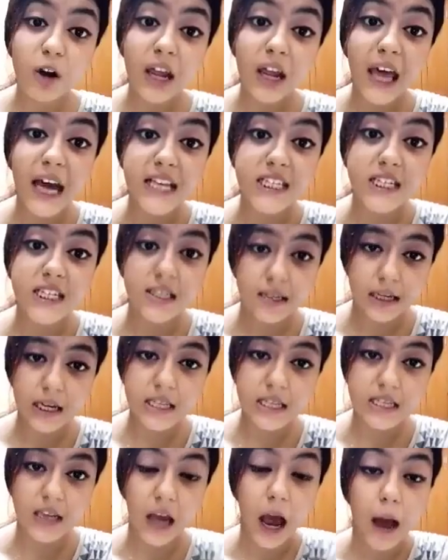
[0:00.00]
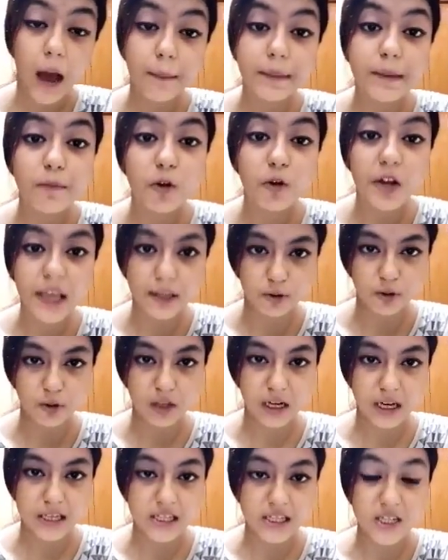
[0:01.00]
আমি বলে আছি ঠিক আছে আমি
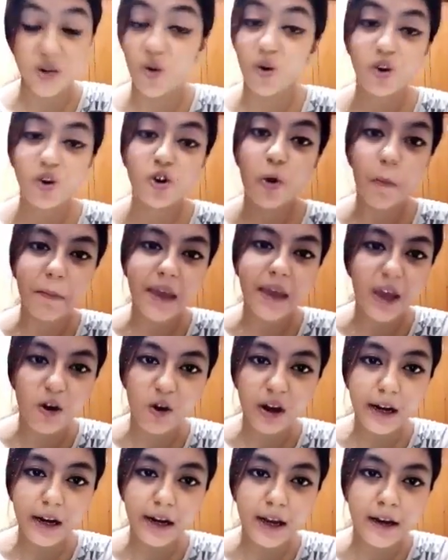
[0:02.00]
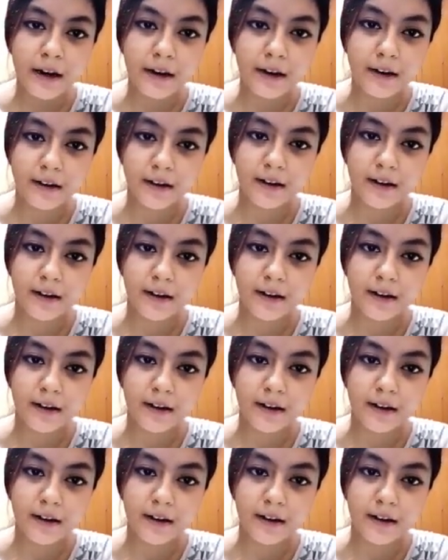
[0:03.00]
বলে এতদিন আছি অন্য মেয়ে হলে